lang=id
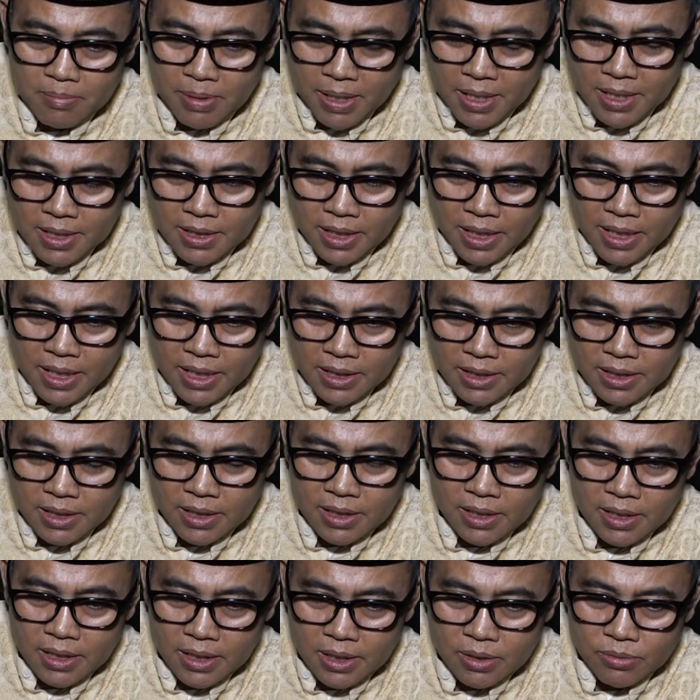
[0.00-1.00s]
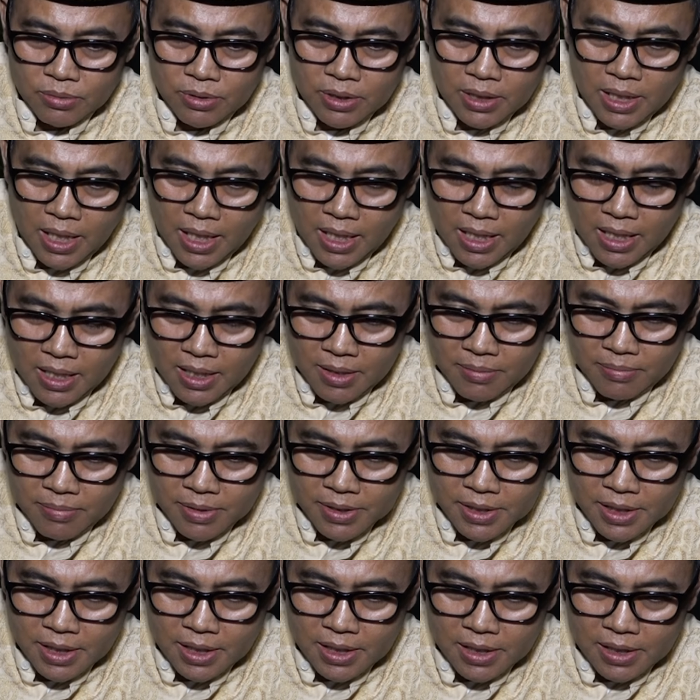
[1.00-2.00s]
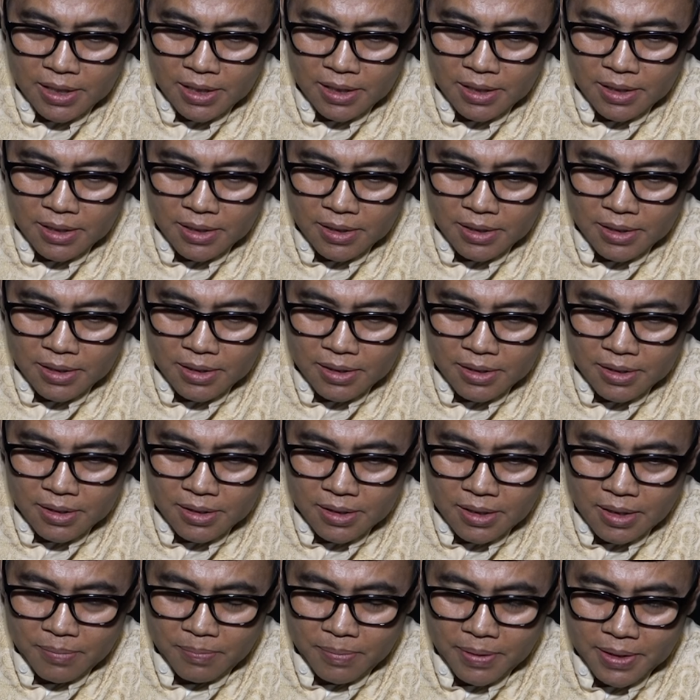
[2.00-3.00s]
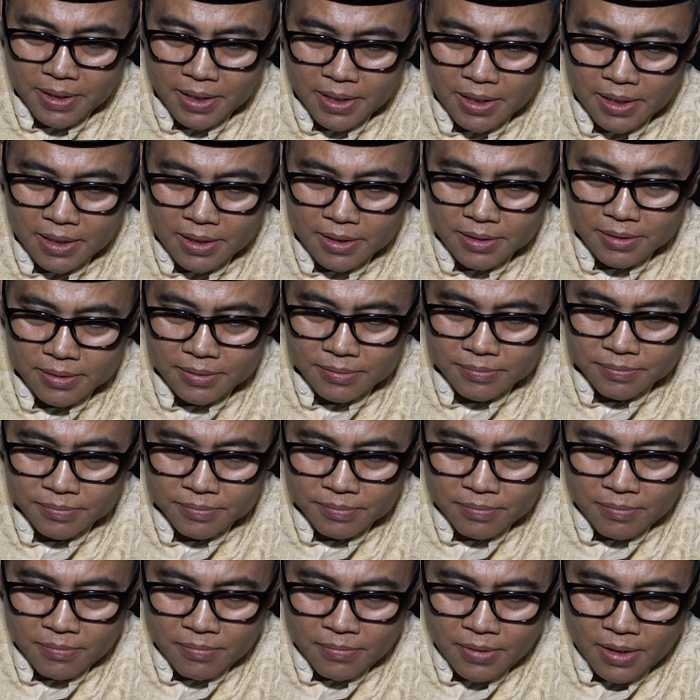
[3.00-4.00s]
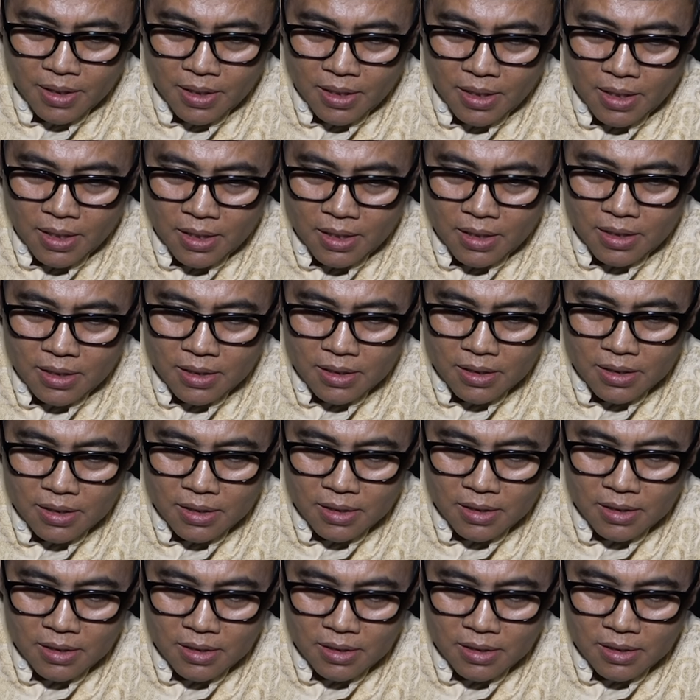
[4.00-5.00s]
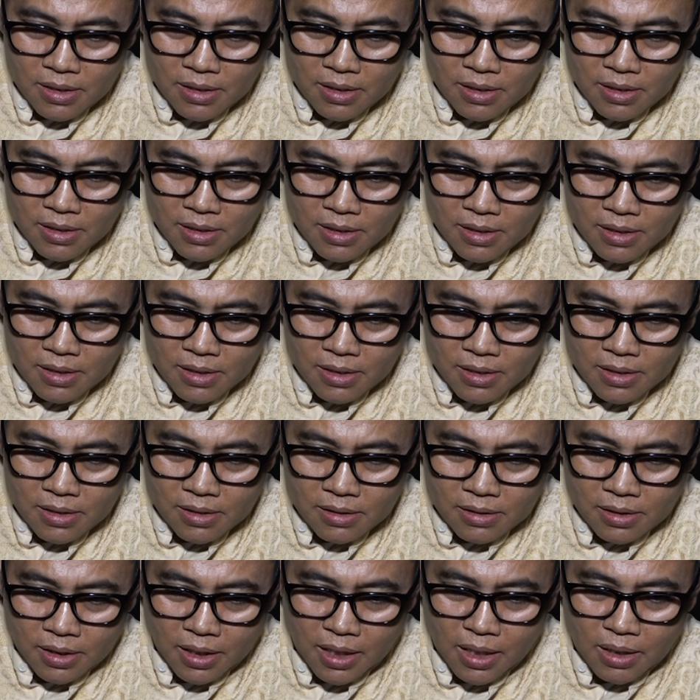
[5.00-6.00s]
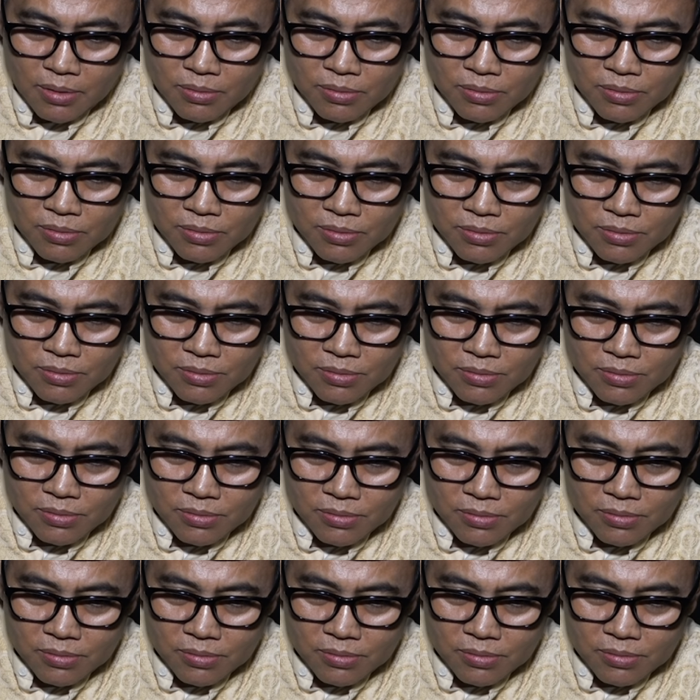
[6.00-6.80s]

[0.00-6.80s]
Bagi saya sih itu tidaklah menjadi eh, apa ya uh, terlalu